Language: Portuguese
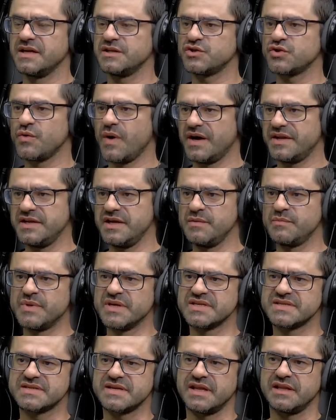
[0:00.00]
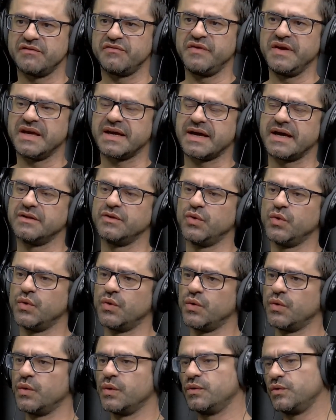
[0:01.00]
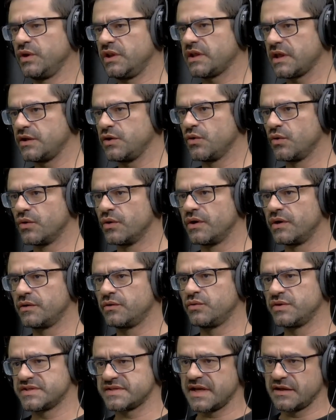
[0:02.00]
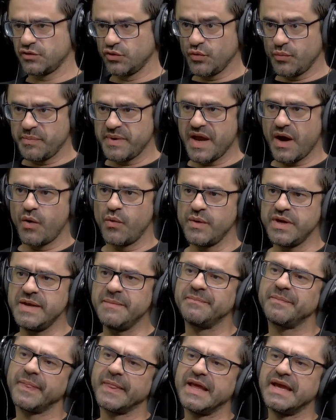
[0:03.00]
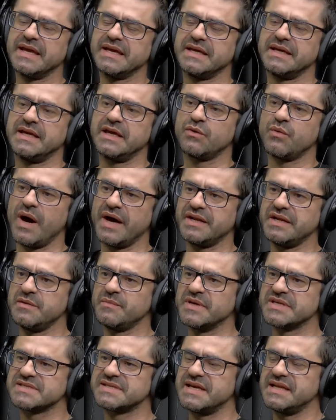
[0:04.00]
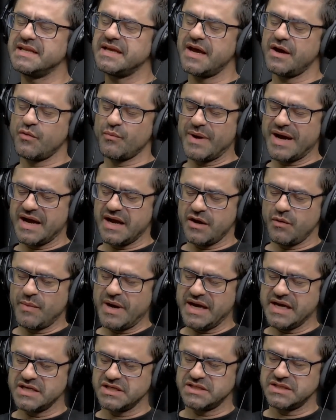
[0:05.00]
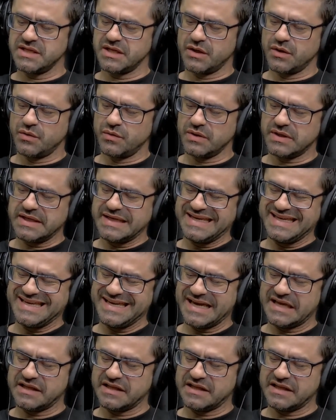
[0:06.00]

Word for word: de Guaribas ela fica no, no interior do estado do Piauí e Guaribas ele é uma, é uma região que ela